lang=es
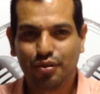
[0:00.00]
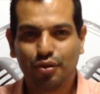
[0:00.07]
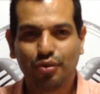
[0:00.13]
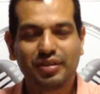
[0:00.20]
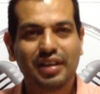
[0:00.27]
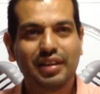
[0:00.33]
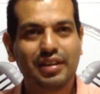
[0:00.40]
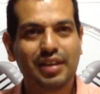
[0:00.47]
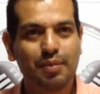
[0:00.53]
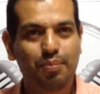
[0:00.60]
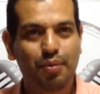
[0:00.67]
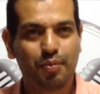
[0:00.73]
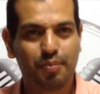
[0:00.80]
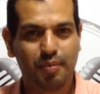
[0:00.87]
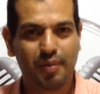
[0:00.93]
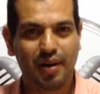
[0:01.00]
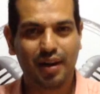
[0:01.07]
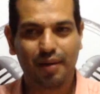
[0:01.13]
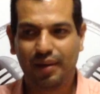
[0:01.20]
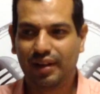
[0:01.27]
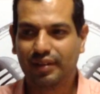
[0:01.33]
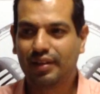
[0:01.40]
yo sentí por primera
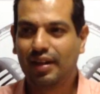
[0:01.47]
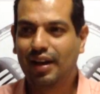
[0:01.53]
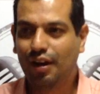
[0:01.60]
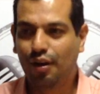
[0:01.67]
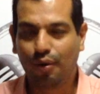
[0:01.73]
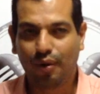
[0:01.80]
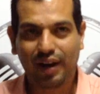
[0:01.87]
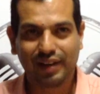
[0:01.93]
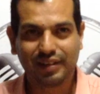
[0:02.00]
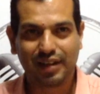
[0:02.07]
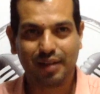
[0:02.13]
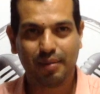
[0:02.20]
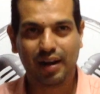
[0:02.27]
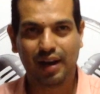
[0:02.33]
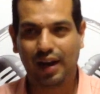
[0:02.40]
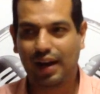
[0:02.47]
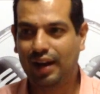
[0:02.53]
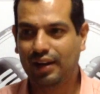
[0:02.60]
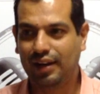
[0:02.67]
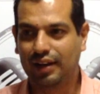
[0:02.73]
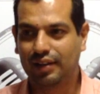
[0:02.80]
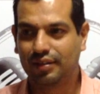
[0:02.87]
vez lo que es amar a
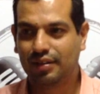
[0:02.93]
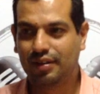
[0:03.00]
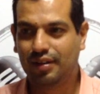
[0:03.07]
alguien.